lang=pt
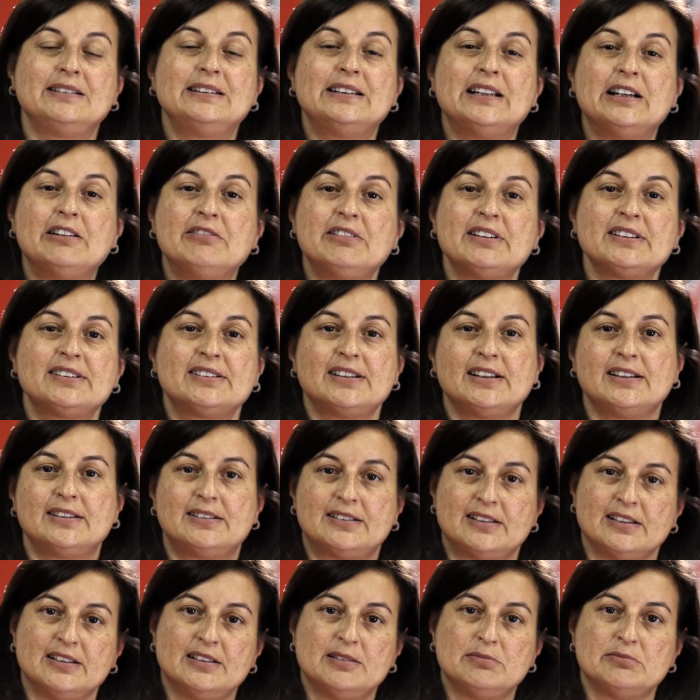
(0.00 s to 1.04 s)
Não
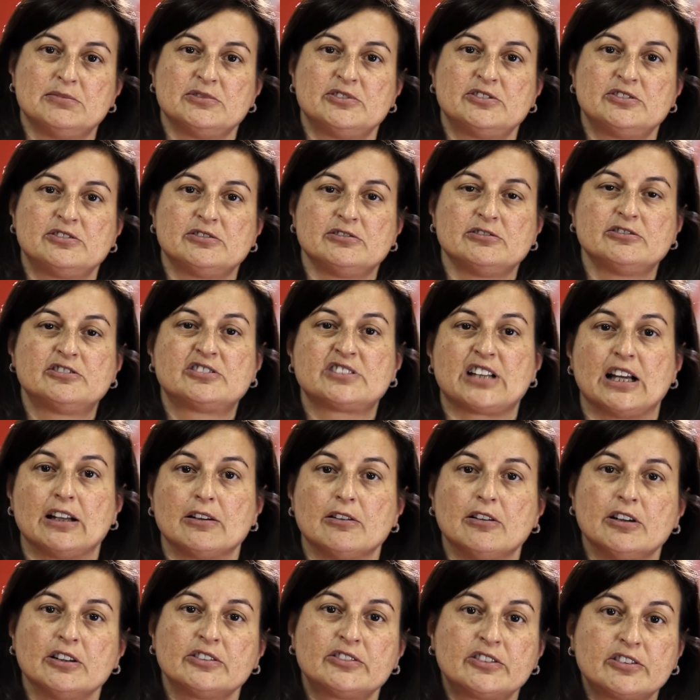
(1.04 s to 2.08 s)
aceitamos os
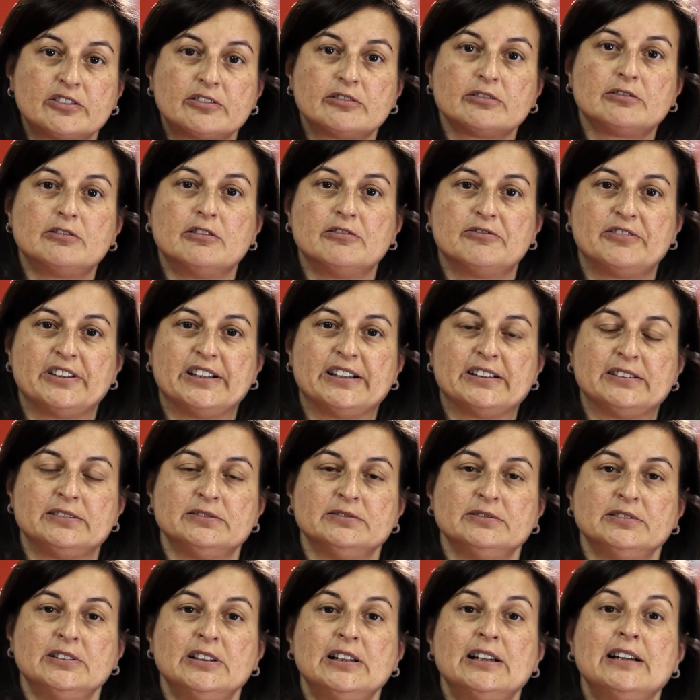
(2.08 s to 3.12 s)
calotes do
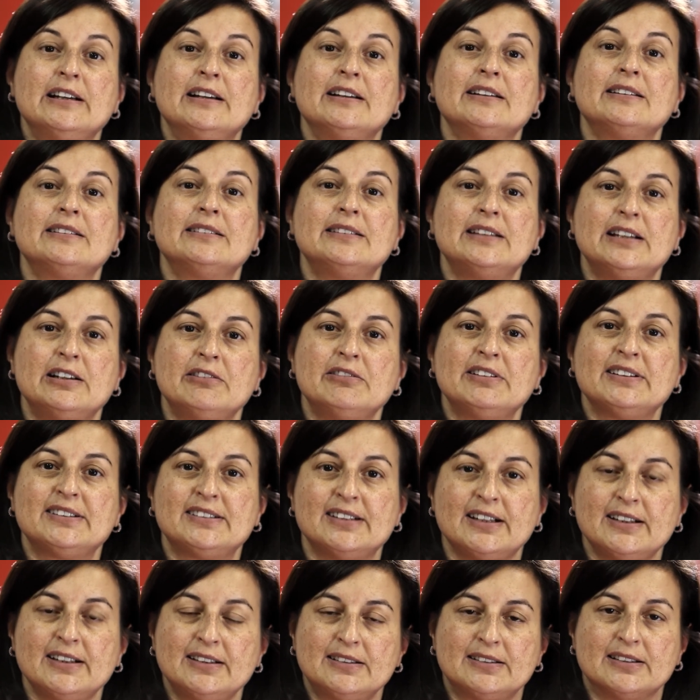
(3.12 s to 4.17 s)
governo, não
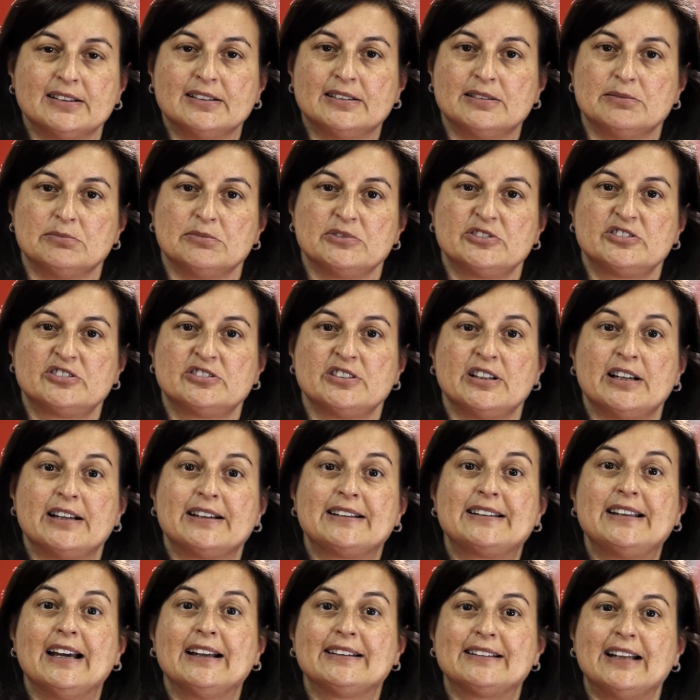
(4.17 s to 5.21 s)
aceitamos
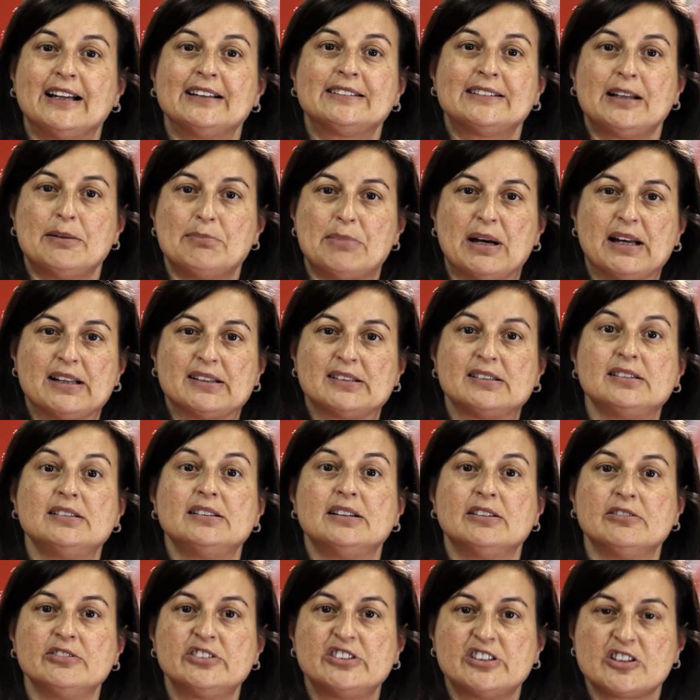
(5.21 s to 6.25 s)
que a data base
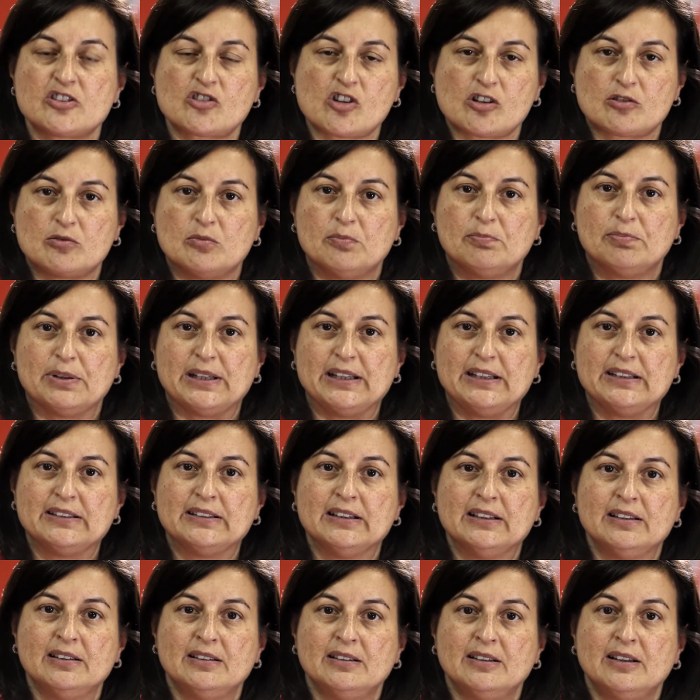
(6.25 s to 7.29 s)
não seja
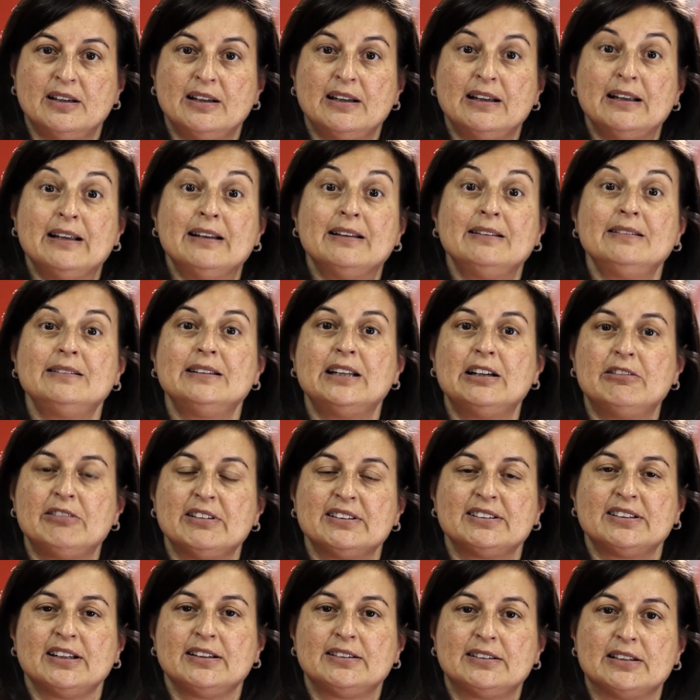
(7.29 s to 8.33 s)
cumprida, não
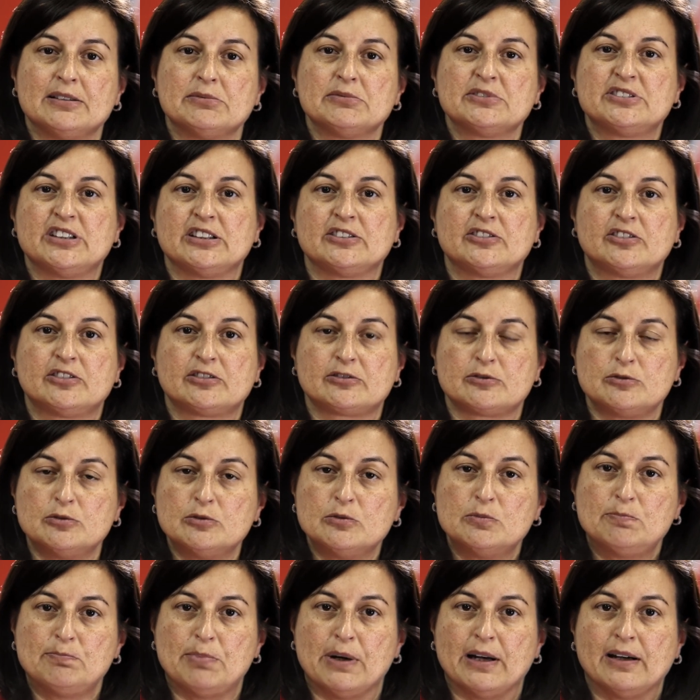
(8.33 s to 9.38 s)
aceitamos a
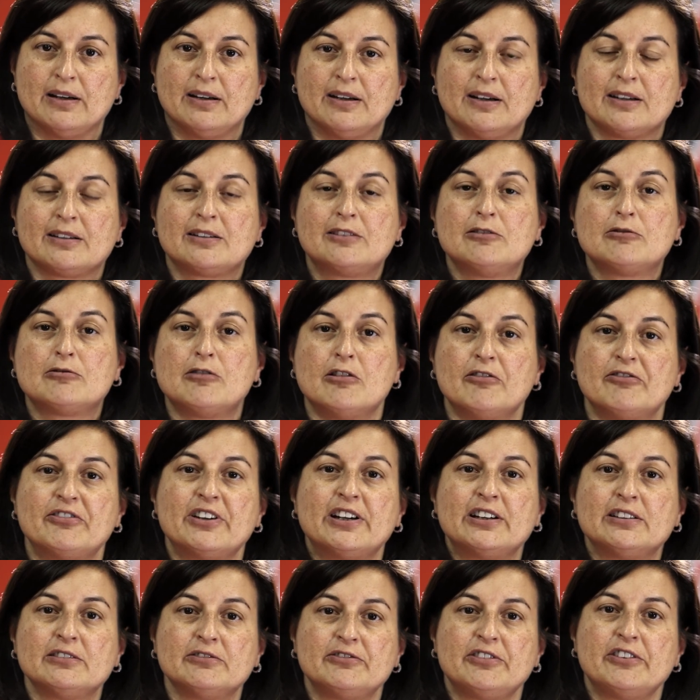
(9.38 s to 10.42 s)
desculpa que o
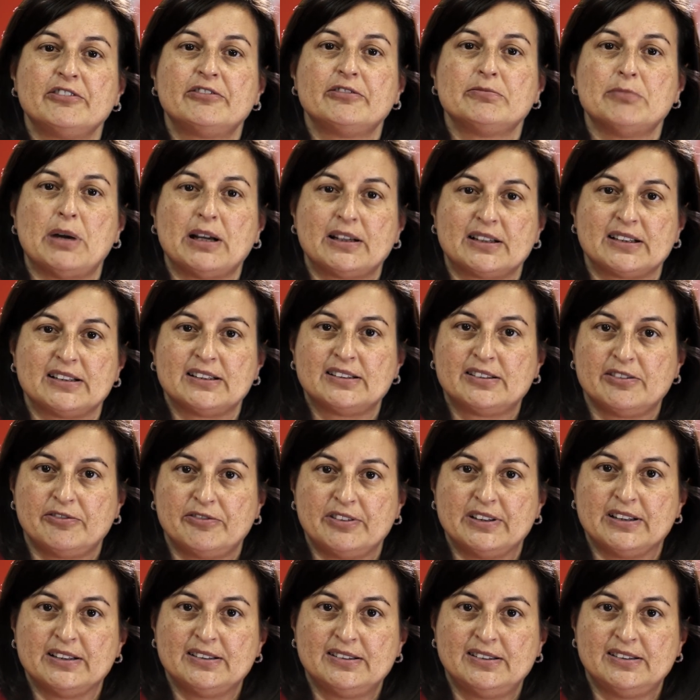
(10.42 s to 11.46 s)
governo vive uma crise
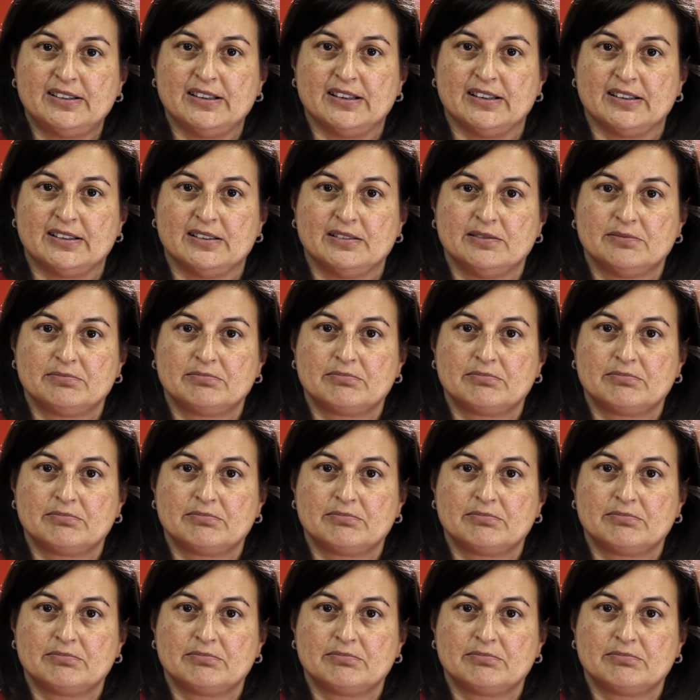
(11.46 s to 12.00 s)
financeira.